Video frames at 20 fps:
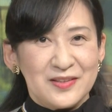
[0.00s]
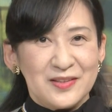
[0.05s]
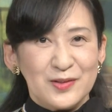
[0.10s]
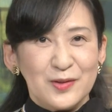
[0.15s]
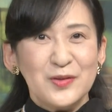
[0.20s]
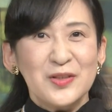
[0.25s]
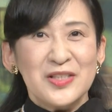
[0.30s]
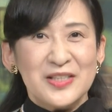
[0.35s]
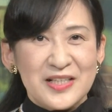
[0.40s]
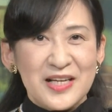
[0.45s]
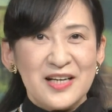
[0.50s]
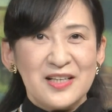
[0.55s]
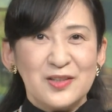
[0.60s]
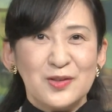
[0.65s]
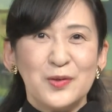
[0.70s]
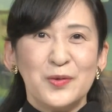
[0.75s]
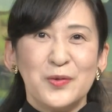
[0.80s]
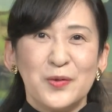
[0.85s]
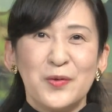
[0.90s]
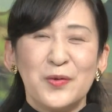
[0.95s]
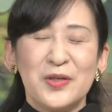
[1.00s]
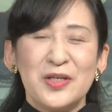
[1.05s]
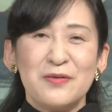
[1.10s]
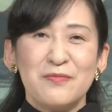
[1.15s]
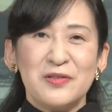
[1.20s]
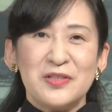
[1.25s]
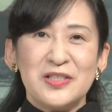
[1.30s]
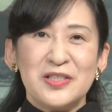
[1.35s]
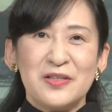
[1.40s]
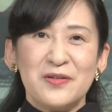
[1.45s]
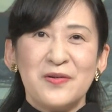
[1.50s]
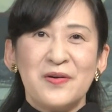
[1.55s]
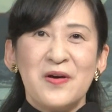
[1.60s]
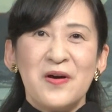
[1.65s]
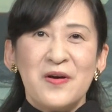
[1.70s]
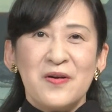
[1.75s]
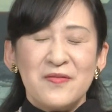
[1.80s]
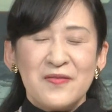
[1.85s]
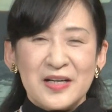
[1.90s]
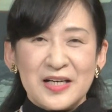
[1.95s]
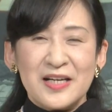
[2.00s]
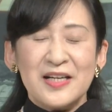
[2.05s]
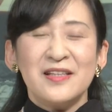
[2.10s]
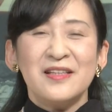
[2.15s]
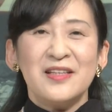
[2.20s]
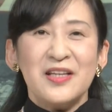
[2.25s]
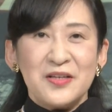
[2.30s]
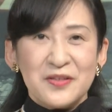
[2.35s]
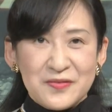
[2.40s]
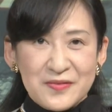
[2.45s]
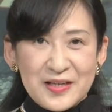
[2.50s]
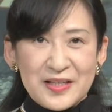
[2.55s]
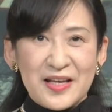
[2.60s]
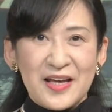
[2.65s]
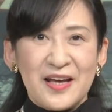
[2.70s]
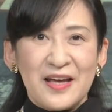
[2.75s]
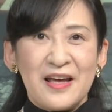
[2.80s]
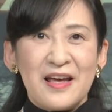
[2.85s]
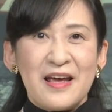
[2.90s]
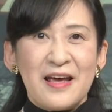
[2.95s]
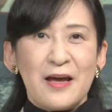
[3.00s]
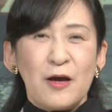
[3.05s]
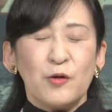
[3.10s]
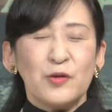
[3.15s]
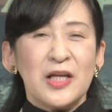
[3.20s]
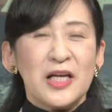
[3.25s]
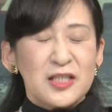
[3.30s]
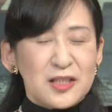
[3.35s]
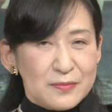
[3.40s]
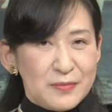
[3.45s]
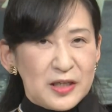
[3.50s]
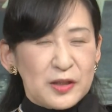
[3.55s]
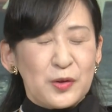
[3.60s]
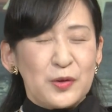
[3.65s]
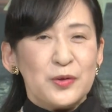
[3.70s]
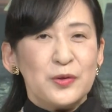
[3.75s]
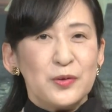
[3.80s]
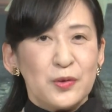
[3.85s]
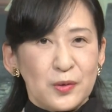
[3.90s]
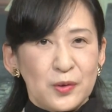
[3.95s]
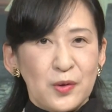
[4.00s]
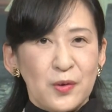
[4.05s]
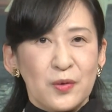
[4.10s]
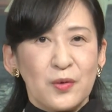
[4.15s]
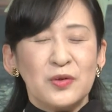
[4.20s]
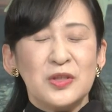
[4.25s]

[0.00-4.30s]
そしてそのお気持ちを分かった上でお立場ということ、